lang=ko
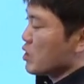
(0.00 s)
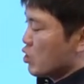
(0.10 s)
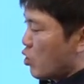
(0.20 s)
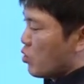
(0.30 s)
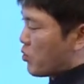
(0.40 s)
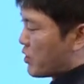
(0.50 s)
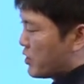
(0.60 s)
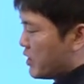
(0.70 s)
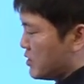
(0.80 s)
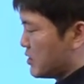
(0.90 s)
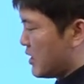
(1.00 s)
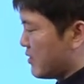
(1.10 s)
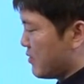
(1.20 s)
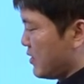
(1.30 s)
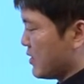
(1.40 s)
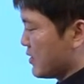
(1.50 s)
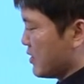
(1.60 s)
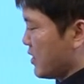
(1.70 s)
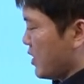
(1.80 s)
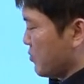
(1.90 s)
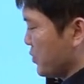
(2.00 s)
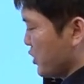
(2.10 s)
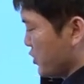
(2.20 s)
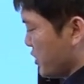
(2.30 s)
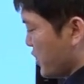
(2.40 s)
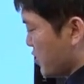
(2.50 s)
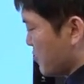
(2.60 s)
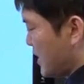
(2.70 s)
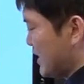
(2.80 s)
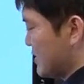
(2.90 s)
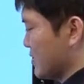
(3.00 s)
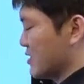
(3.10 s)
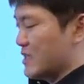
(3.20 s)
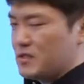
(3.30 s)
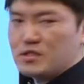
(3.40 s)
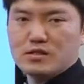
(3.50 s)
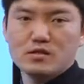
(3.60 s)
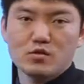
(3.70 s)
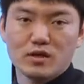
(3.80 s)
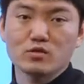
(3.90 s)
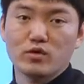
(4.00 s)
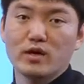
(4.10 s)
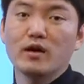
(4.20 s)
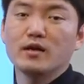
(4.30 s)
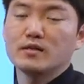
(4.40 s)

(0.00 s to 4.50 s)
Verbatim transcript: No worries, I think I can help you. Here are my suggestions. 오케이, 좋아요.